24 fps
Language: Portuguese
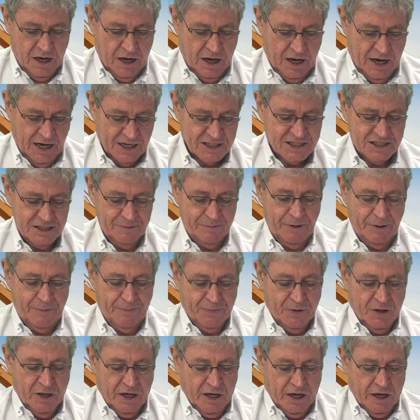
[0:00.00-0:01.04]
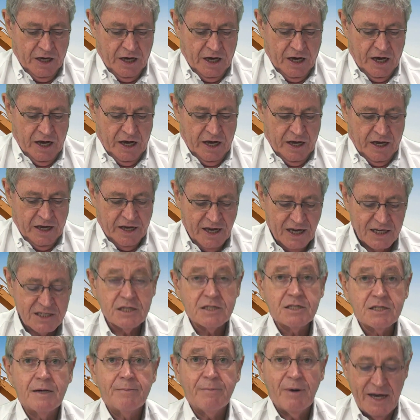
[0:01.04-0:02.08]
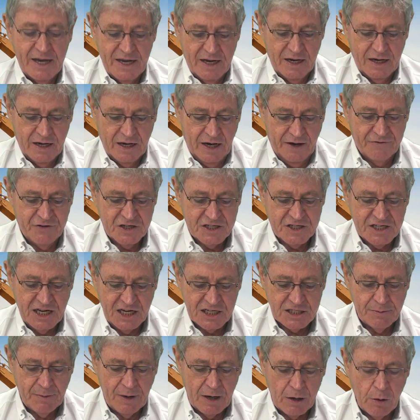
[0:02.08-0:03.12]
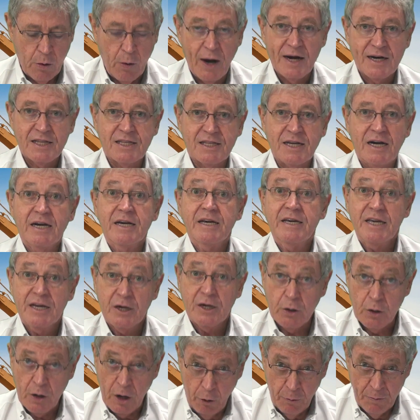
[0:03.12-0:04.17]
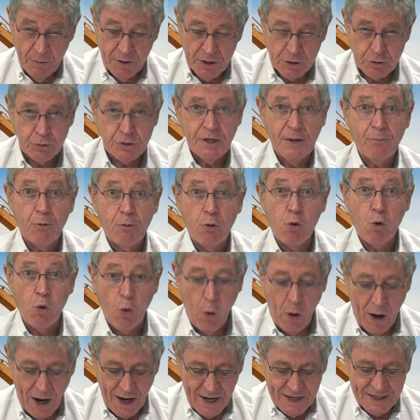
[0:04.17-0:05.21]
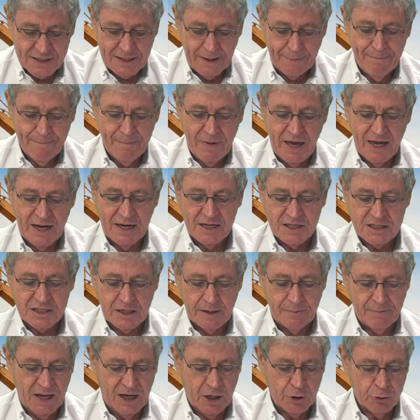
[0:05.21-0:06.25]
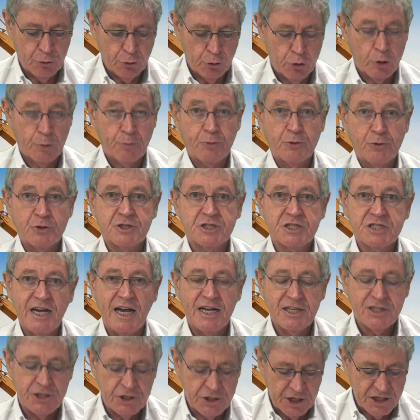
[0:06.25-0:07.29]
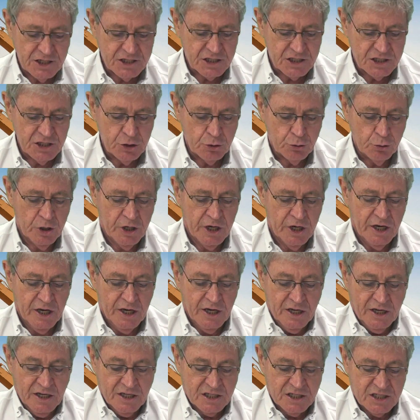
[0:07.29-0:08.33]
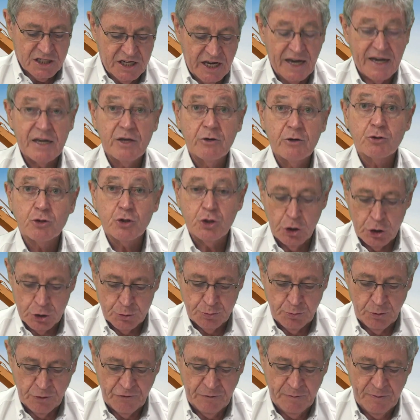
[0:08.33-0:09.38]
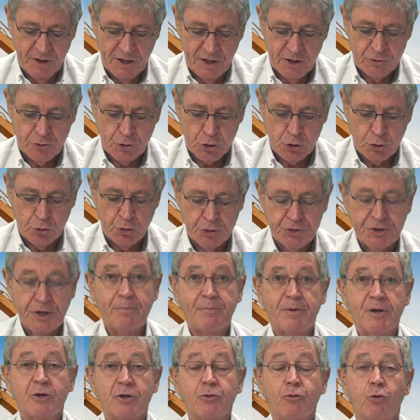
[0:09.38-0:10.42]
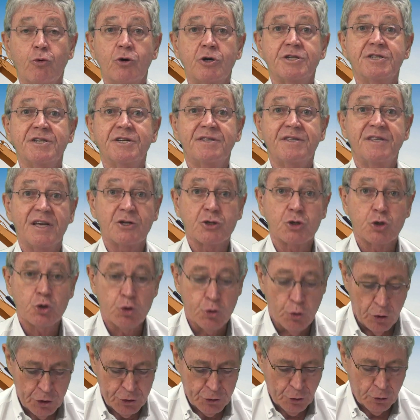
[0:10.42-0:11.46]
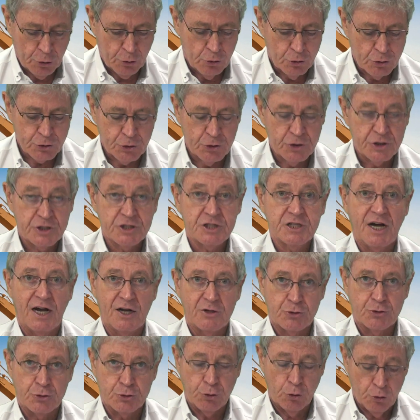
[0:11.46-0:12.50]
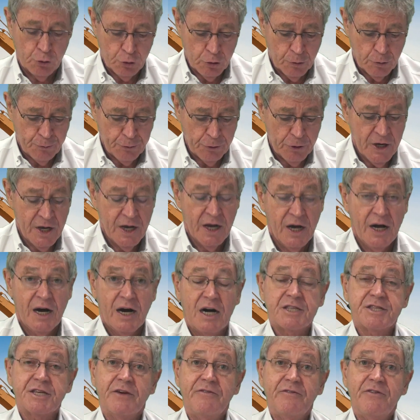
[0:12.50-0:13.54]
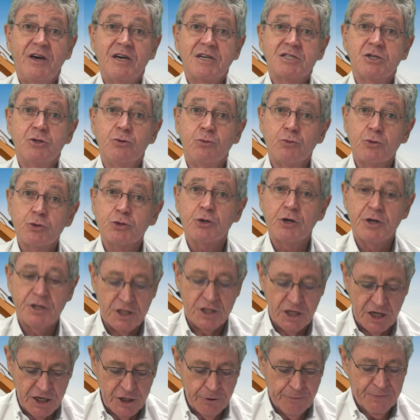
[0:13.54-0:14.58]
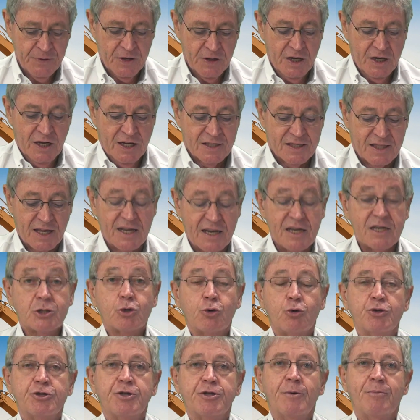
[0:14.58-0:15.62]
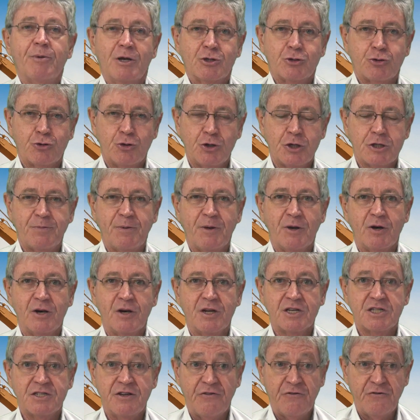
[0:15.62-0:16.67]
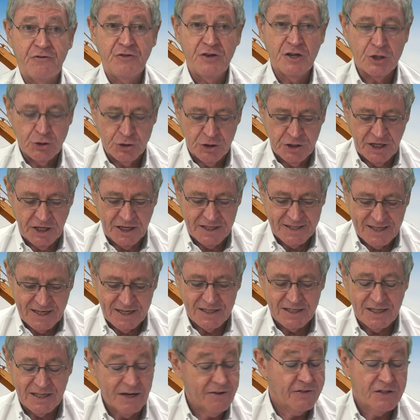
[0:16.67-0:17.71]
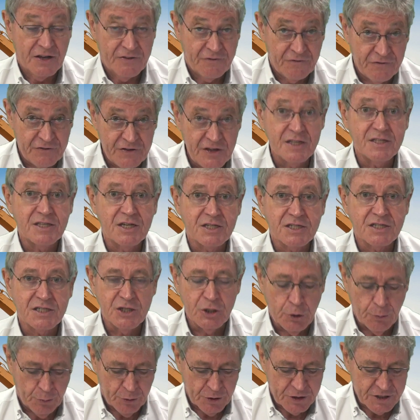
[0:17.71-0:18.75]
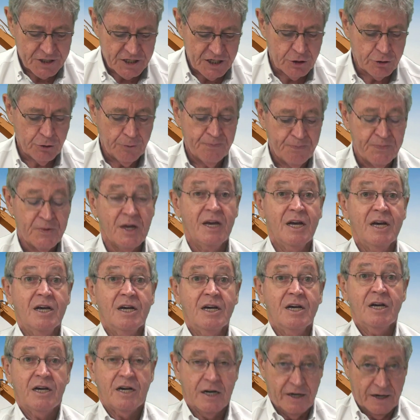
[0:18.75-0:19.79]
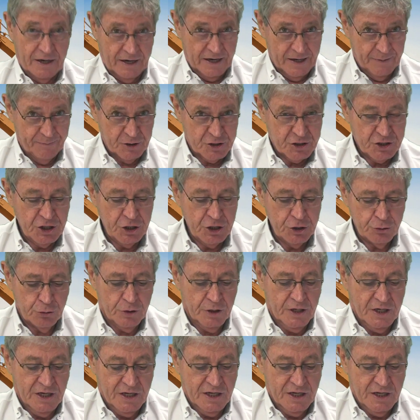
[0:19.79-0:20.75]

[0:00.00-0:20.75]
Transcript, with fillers: acima. Essa assembleia, a 24 quarta e, ao mesmo tempo, quarta mega assembleia do grupo 735, segue os seus movimentos, contemplando hoje 18 consorciados do grupo, através de um sorteio, três contemplações pelo lance fixo de, 30, de 25%, repetindo,